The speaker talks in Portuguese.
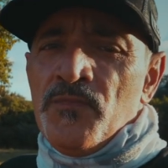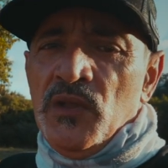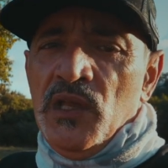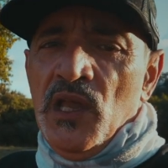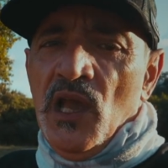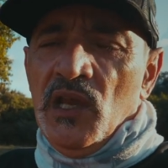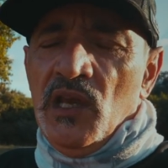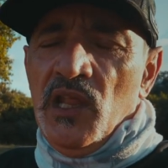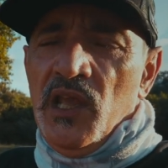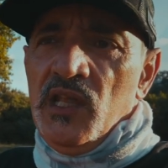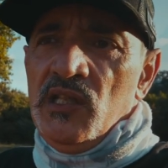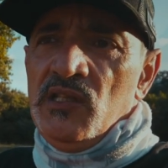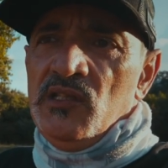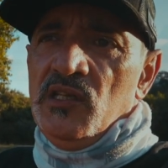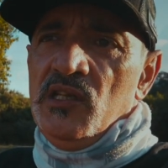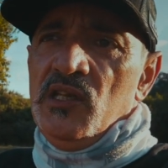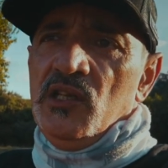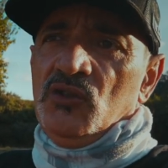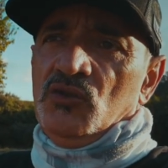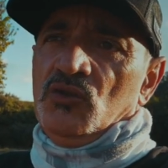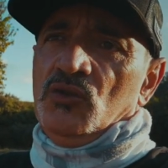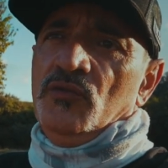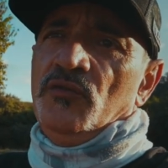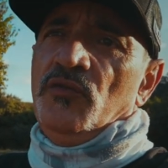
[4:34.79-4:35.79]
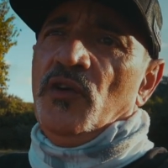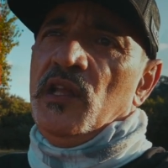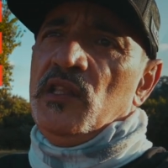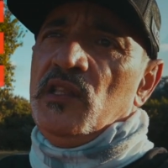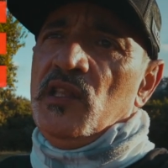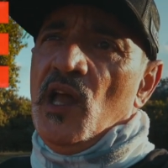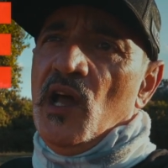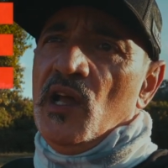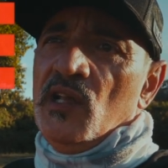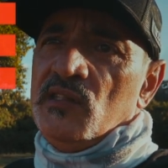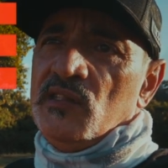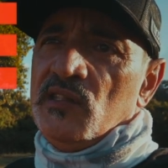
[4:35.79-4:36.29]
E além disso, vai
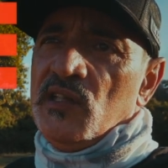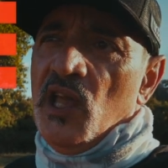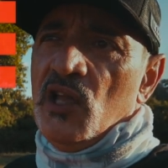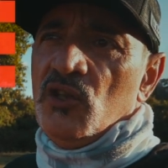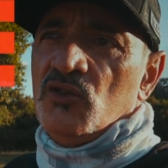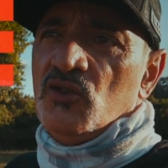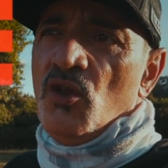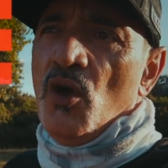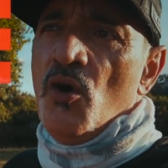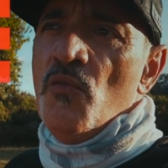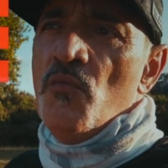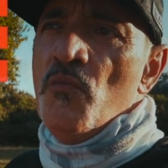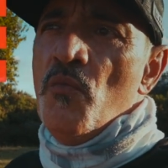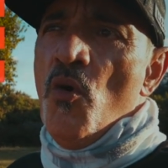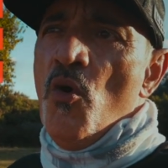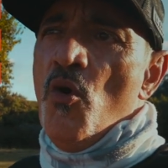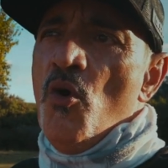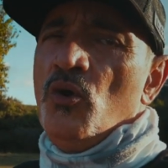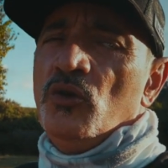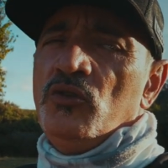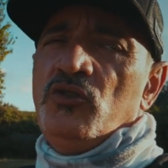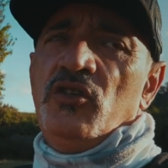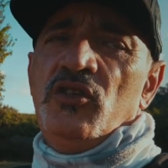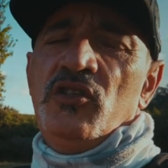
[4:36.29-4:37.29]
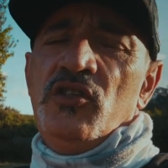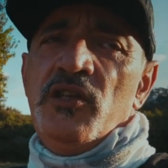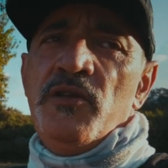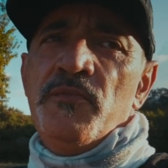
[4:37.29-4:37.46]
ter acesso a um monte